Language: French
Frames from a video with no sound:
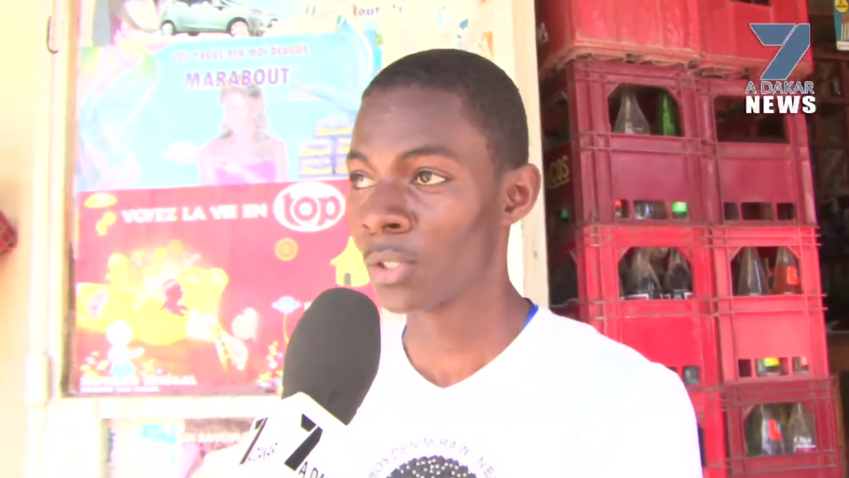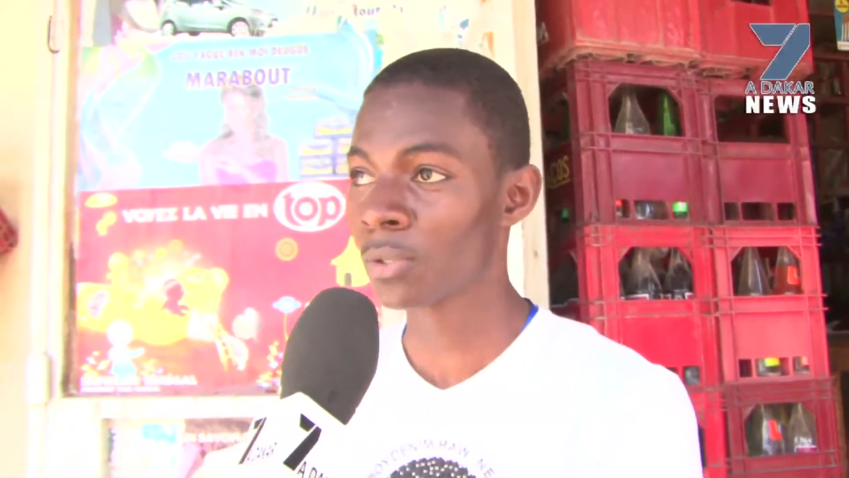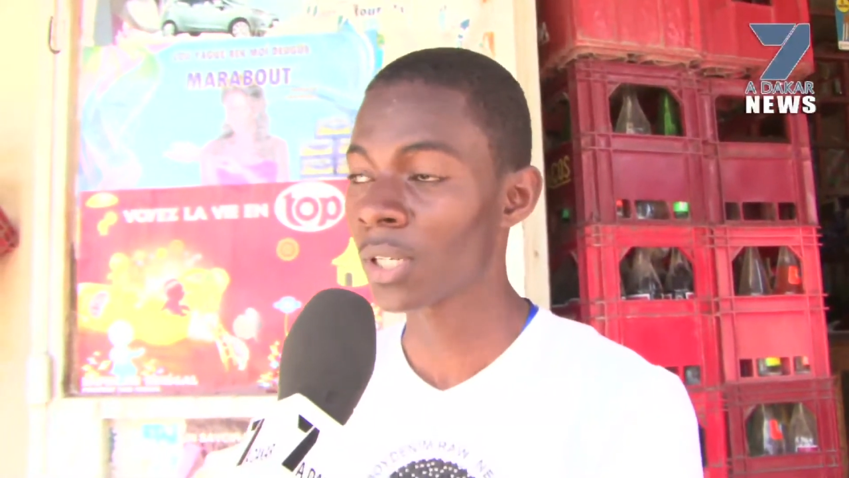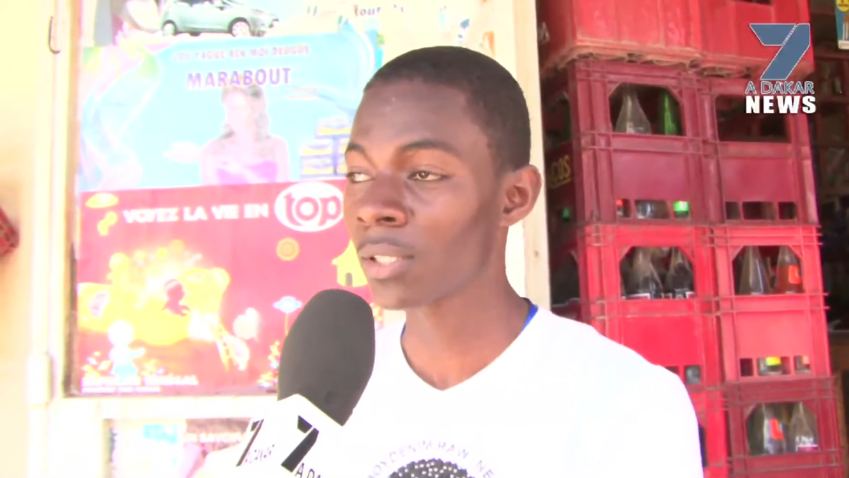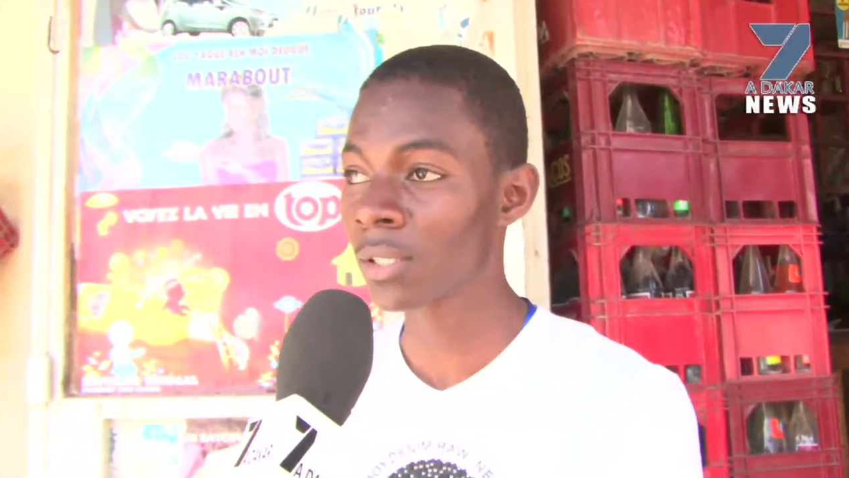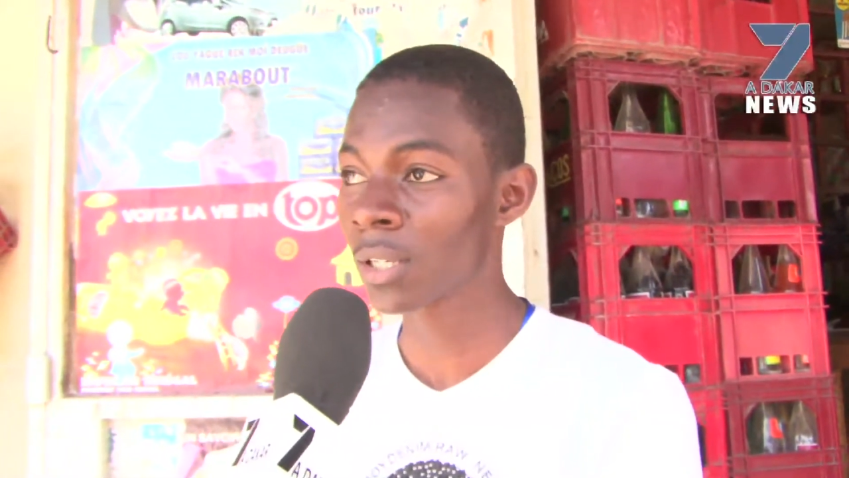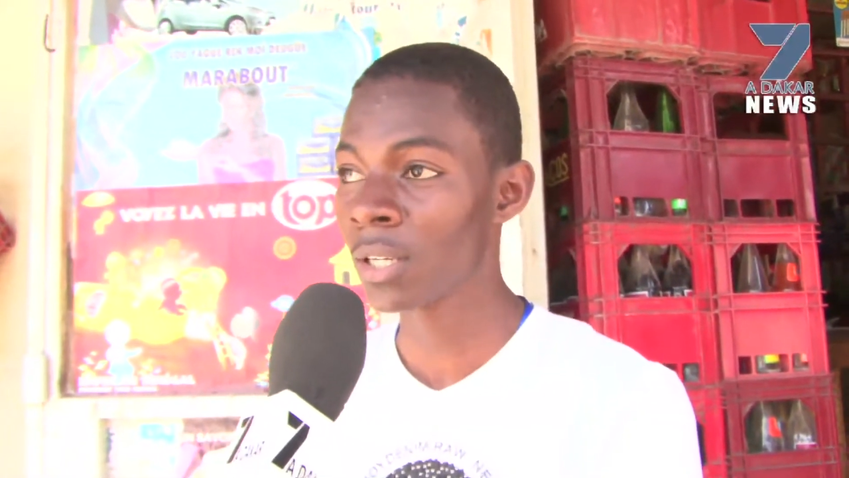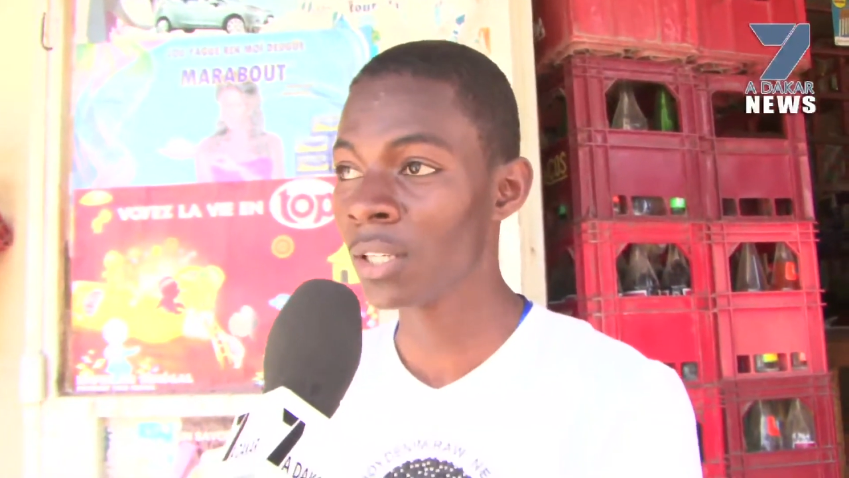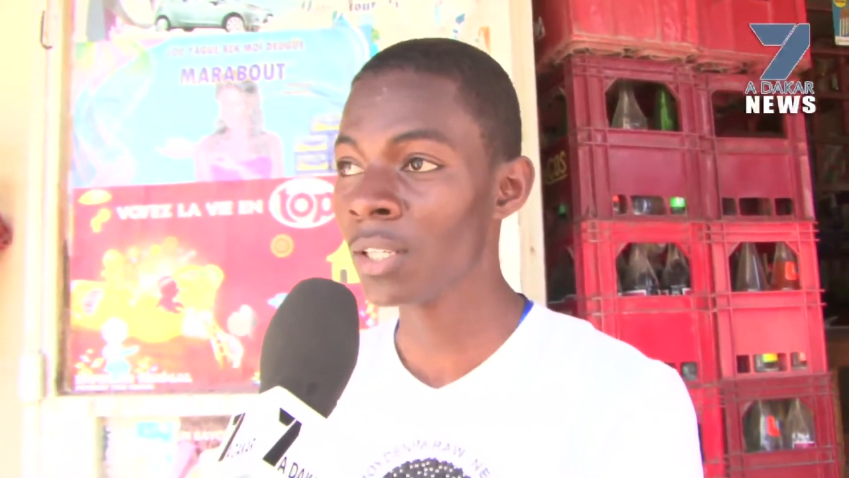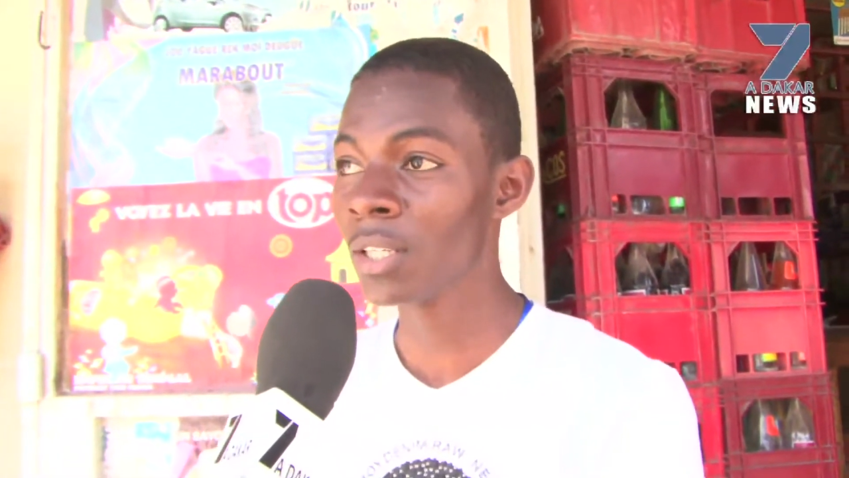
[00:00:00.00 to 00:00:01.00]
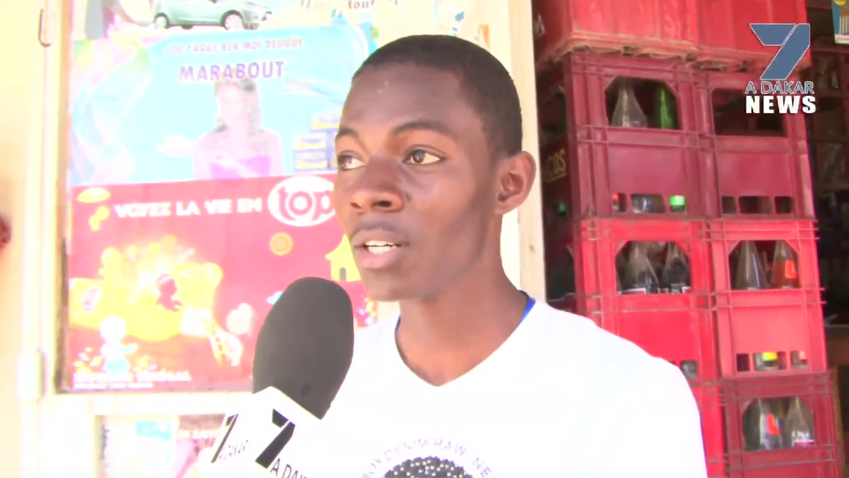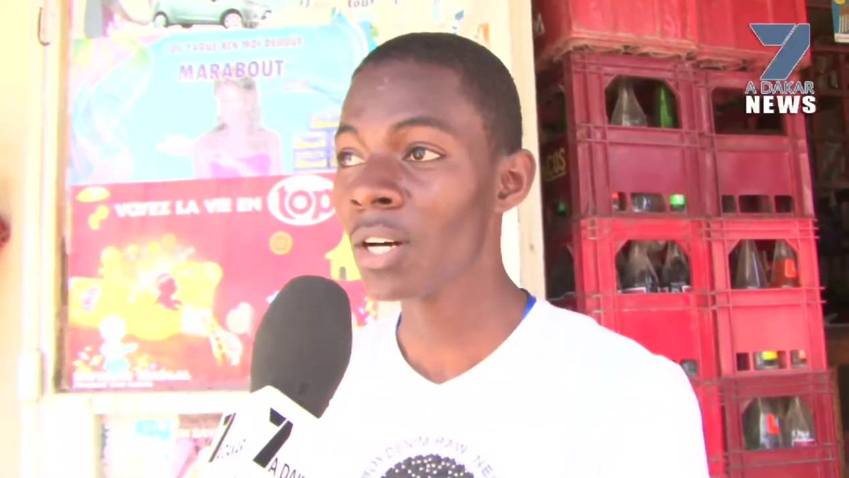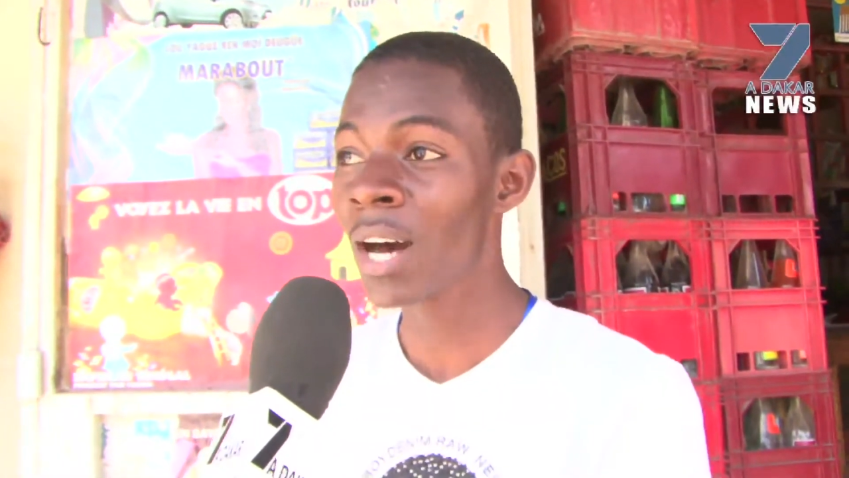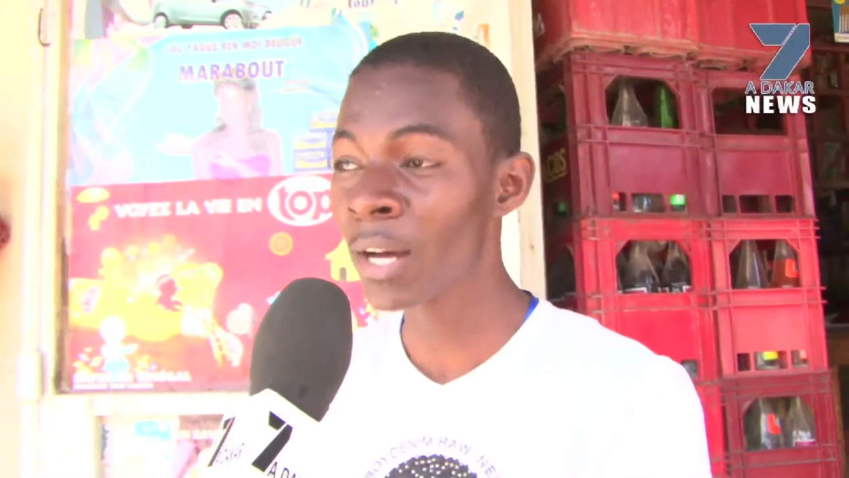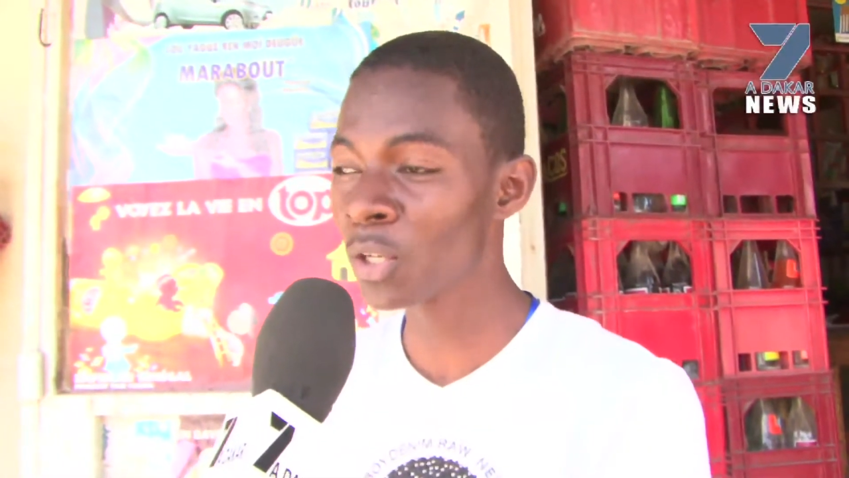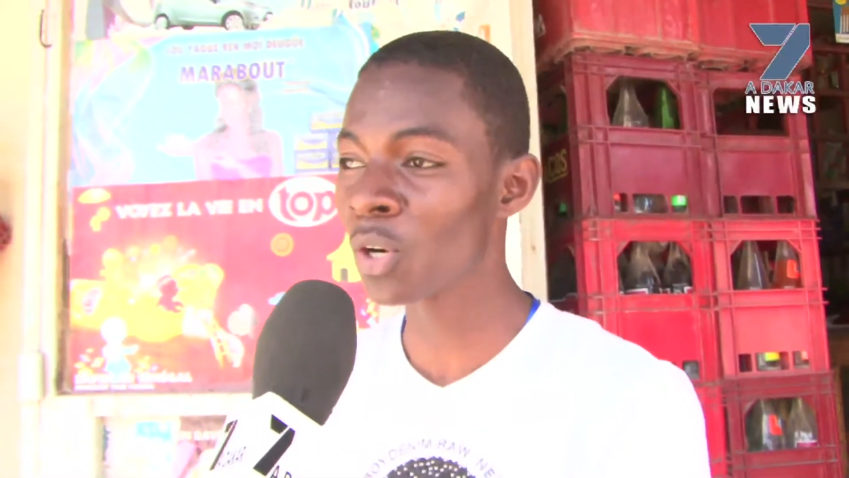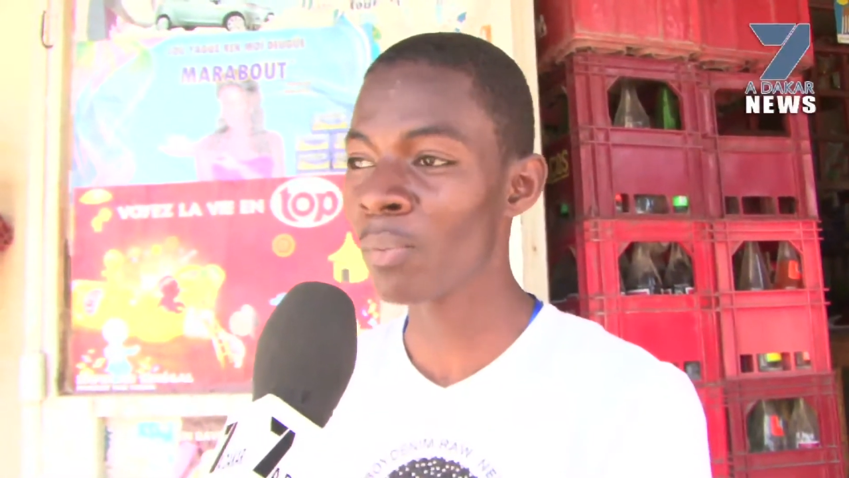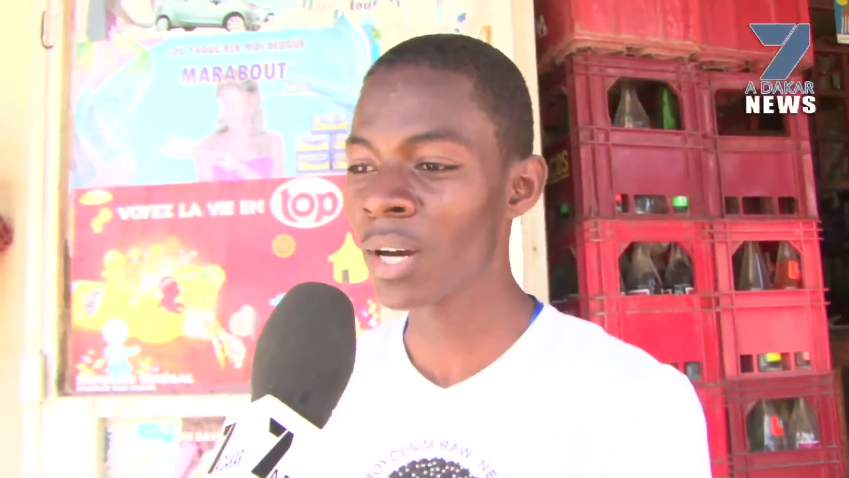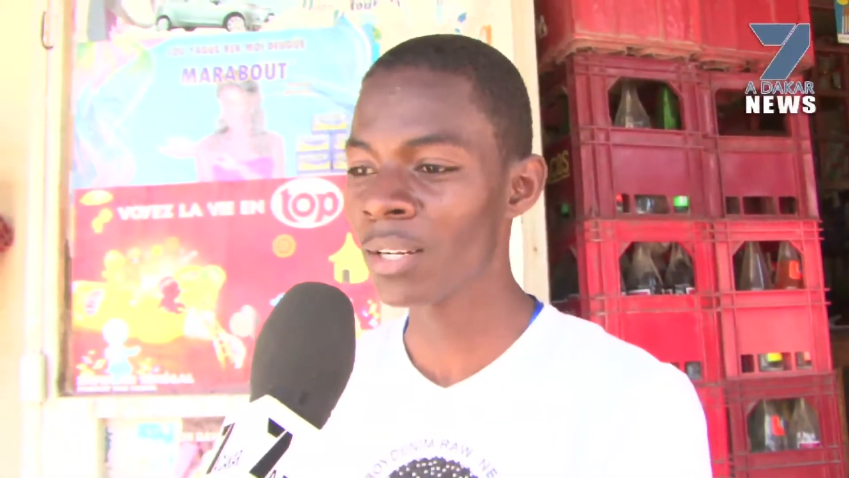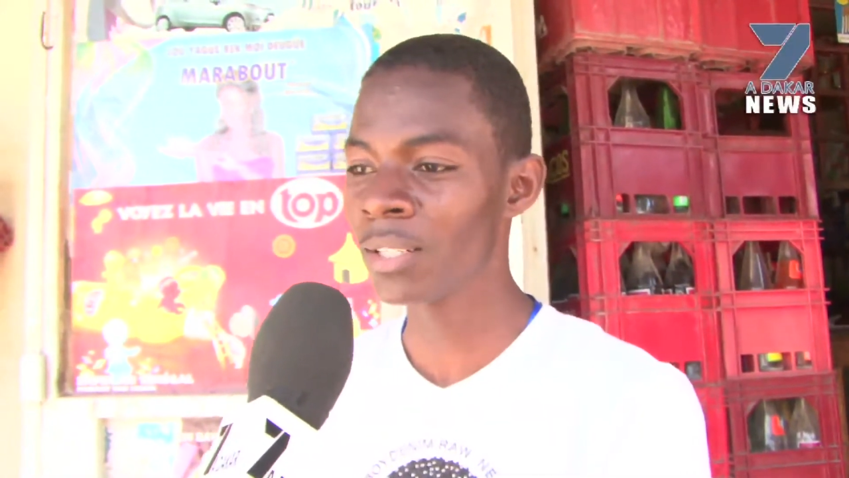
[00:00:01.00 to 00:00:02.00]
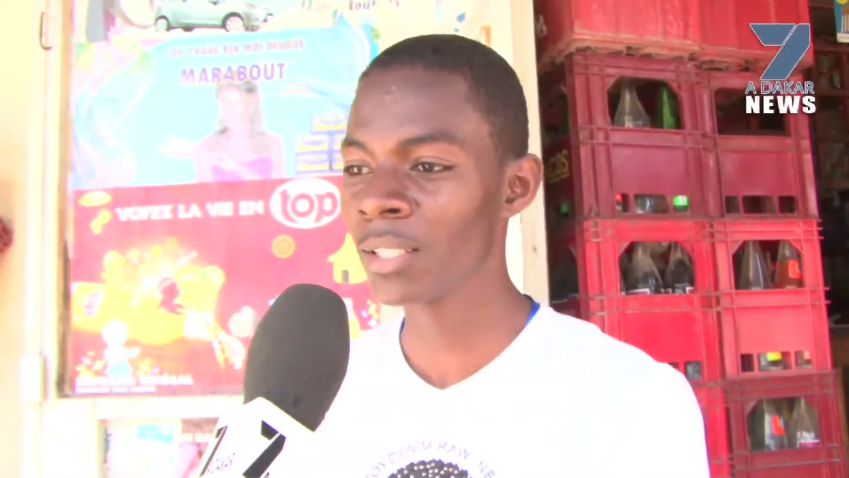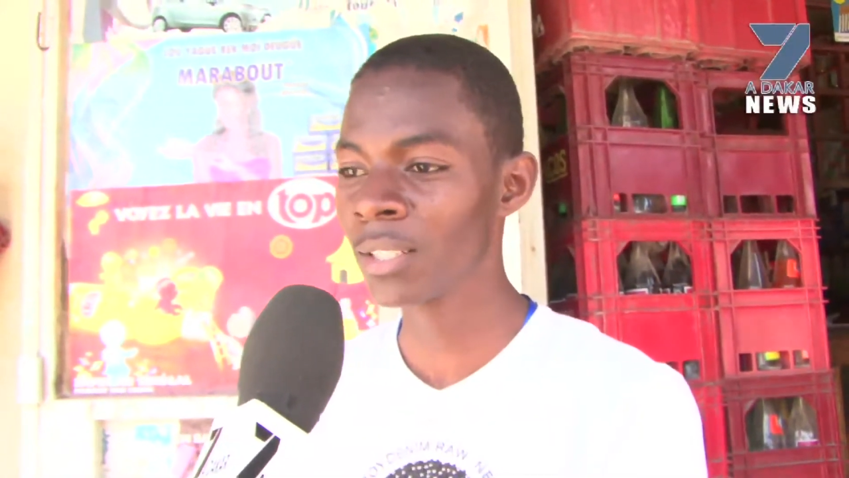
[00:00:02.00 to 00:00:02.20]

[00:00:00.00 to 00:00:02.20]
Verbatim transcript: je crois que ce serait anormal